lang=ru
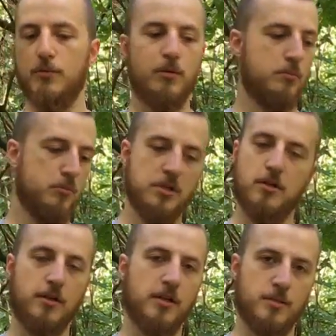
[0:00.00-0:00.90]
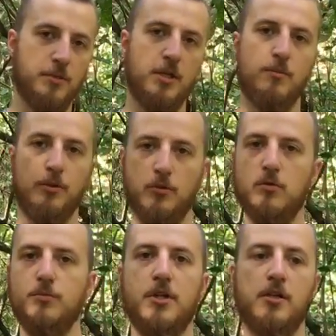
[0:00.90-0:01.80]
мы несколько раз меняли
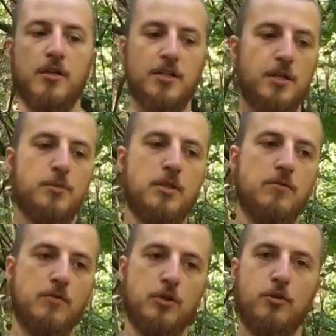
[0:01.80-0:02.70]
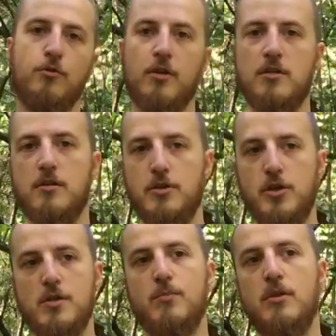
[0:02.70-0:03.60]
подход, меняли концепции, и в очередной раз
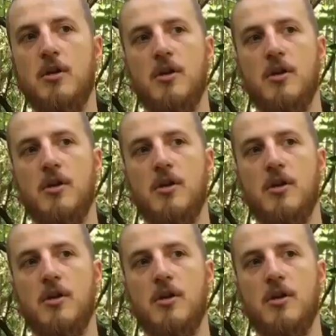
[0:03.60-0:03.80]
сейчас мы